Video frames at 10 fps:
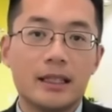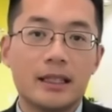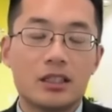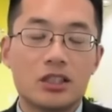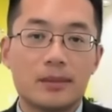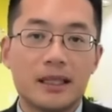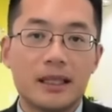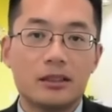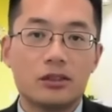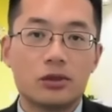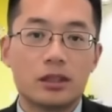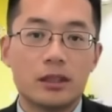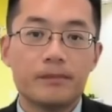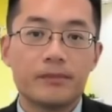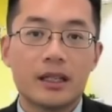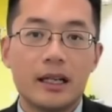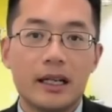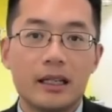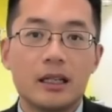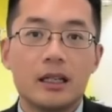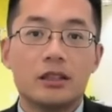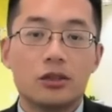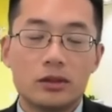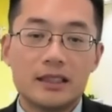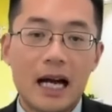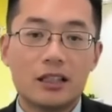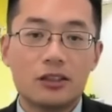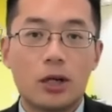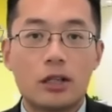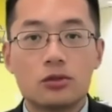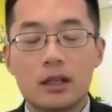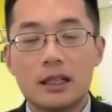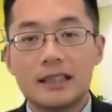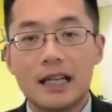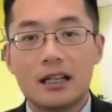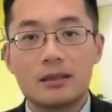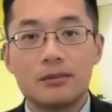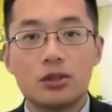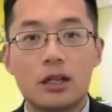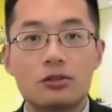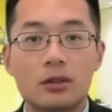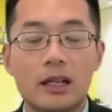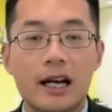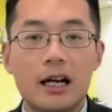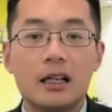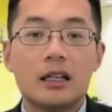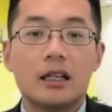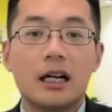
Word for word: 微体的 GPA 就是哎，又加了权重了，加了什么权重了呀？